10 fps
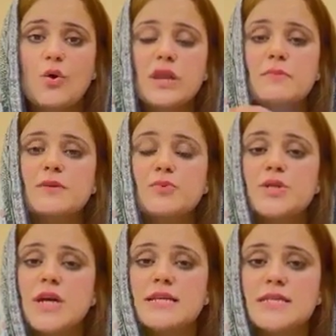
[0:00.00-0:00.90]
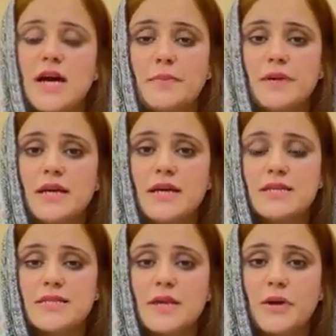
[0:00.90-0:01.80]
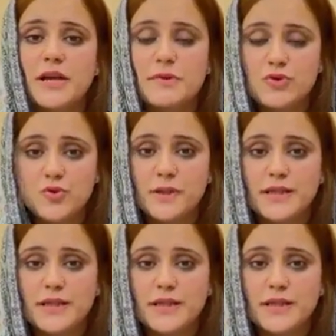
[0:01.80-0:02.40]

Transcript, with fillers: ओरिया मकबूल जान साहब ने इसके बारे में कुछ